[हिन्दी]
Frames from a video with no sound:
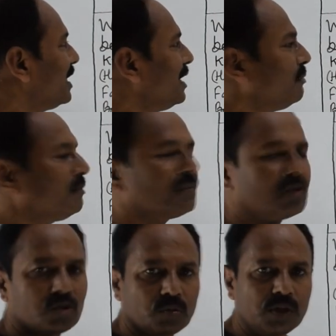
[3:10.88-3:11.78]
स्लीम
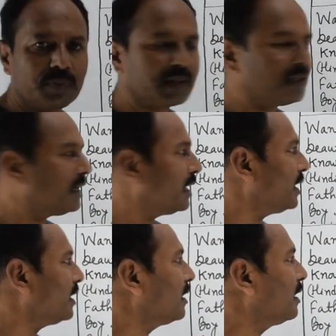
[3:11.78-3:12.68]
दुबली पतली
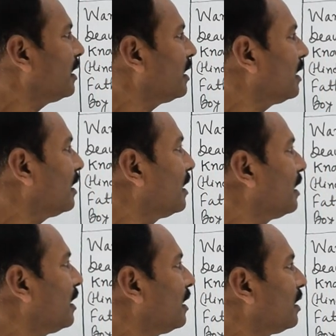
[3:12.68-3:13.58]
है
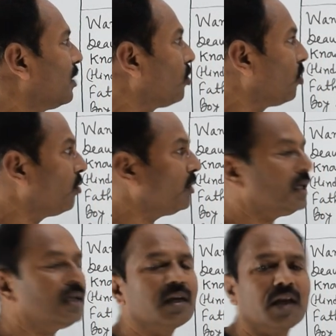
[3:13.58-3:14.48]

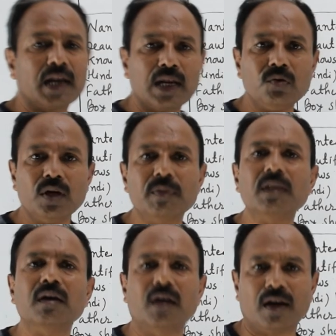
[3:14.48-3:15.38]
होमली घरेलू है
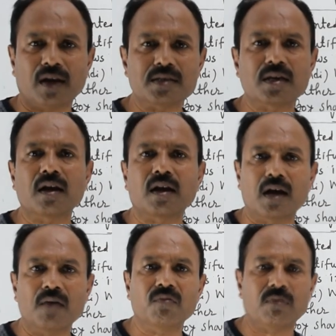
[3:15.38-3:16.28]
मतलब घर का सारा
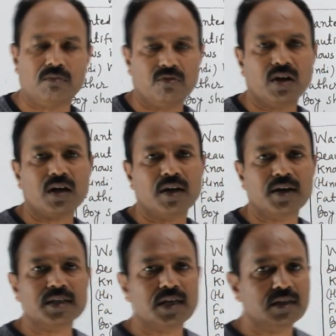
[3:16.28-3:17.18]
काम वगैरह
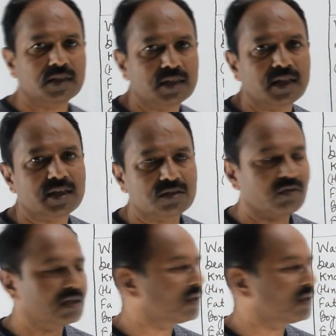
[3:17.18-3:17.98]
करना जानती है दैट इज़ वॉट